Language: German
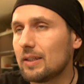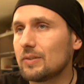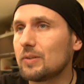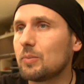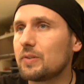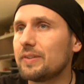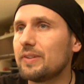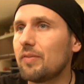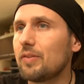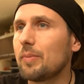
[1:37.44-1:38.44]
Also ich musste
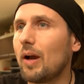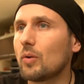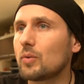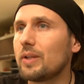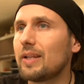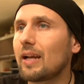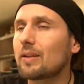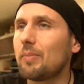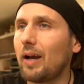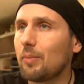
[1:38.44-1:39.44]
sehr viel mehr
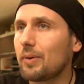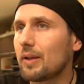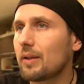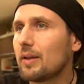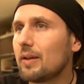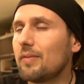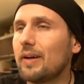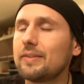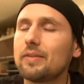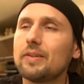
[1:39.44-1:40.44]
Autodidakt beibringen,
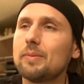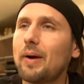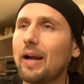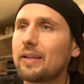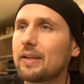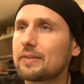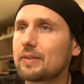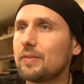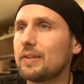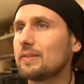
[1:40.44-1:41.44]
waren sehr viel in Praktikas
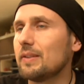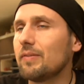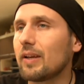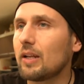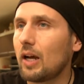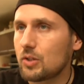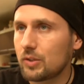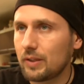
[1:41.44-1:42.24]
gewesen, in vegetarischen